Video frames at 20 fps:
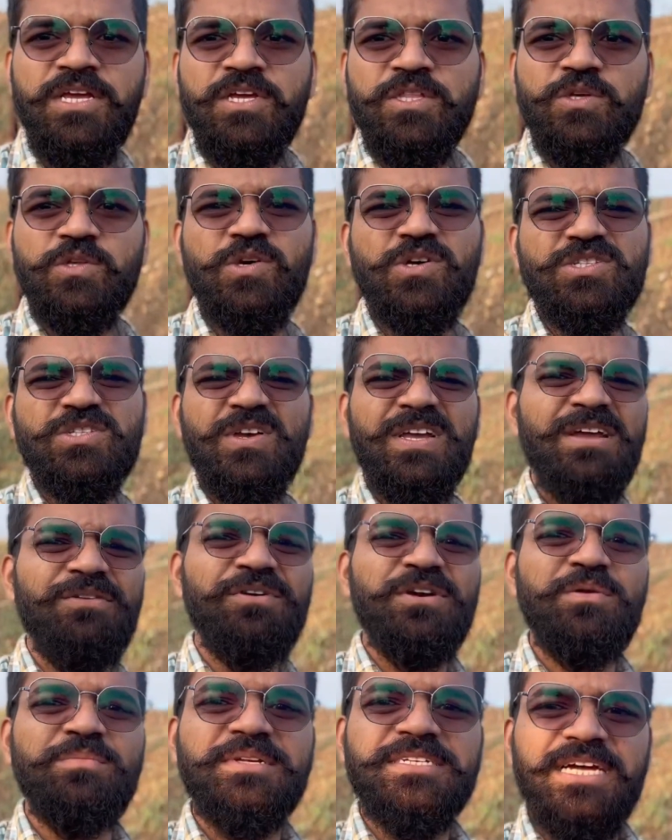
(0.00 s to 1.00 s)
तो दोस्तों ये
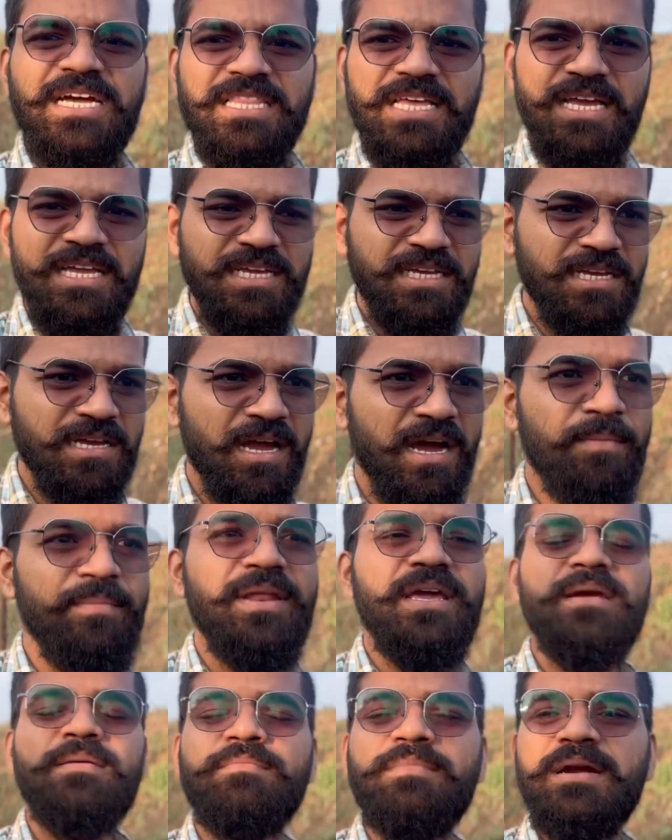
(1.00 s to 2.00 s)
वीडियो में ज़्यादा ही
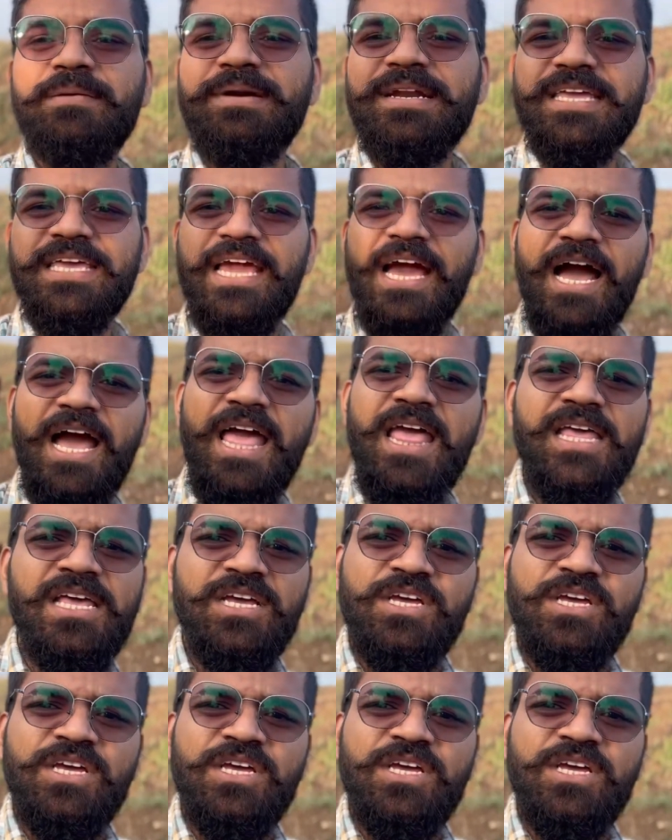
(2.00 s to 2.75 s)
हमने बड़बड़ किया है